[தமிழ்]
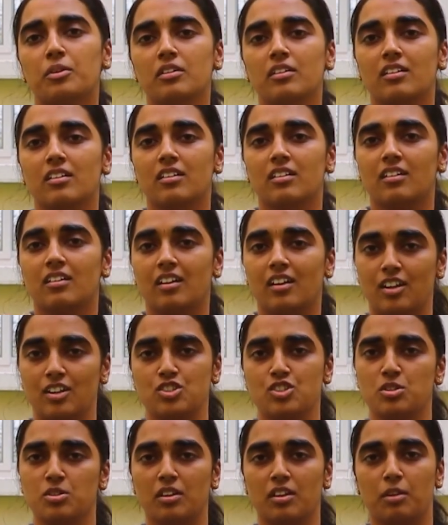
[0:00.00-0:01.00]
ஒரு
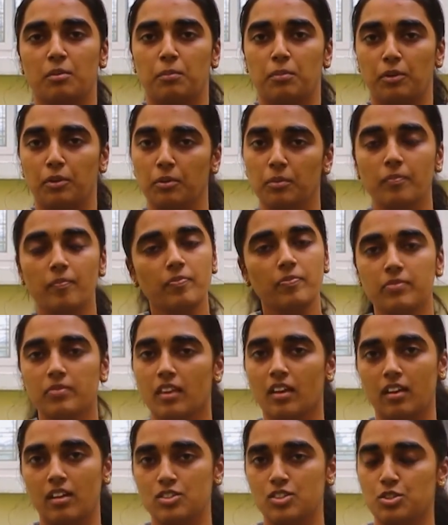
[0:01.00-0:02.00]
கஷ்டம்
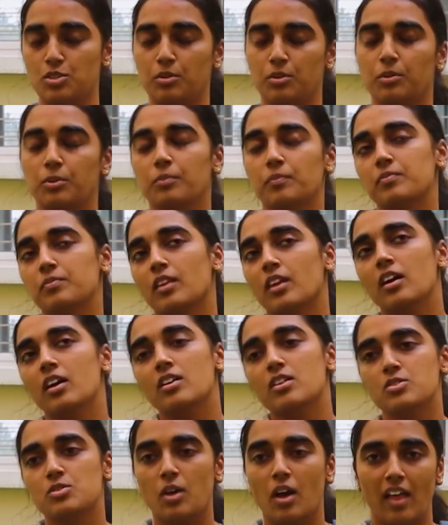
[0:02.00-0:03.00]
கஷ்டம் இருக்கும்
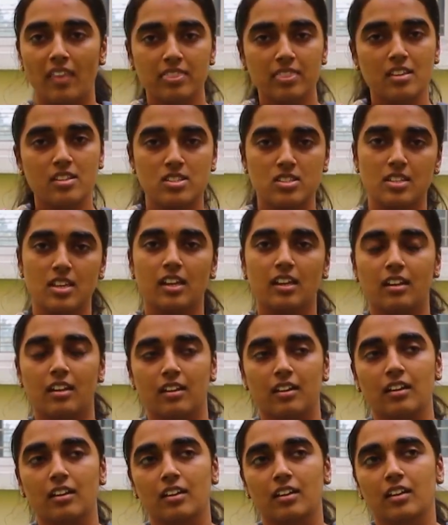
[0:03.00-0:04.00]
ஸோ அந்த
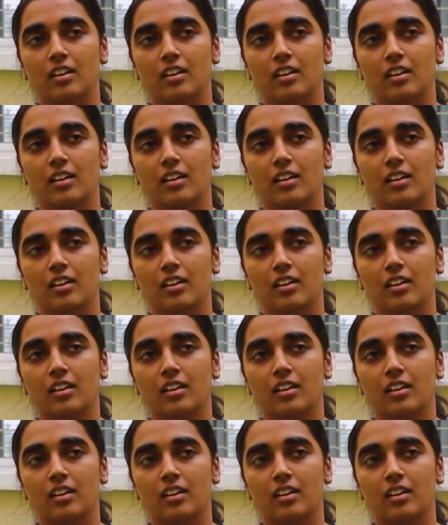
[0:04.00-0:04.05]
ஸ்டேட்டில்